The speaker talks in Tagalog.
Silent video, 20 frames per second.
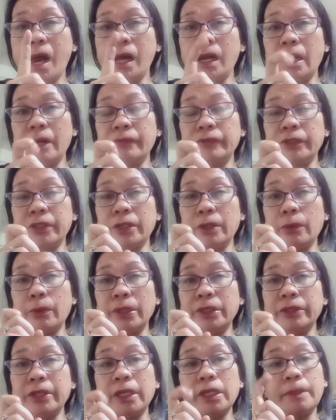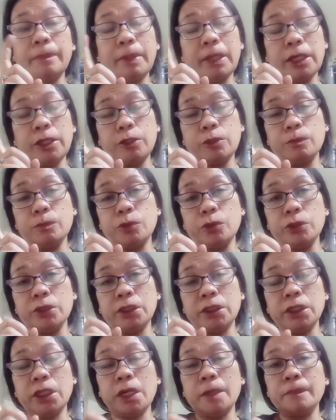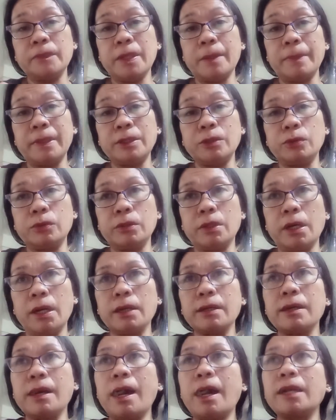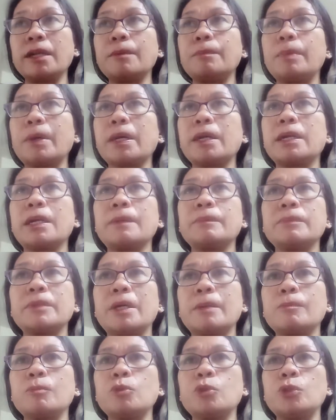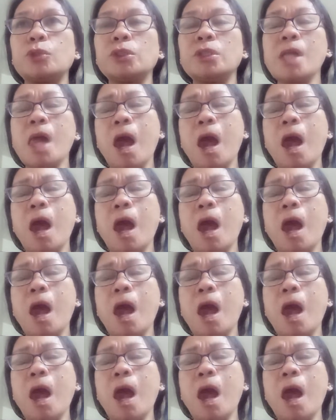after one day na pag-inom ko, na naramdaman ko na ang gaan ang pakiramdam ko.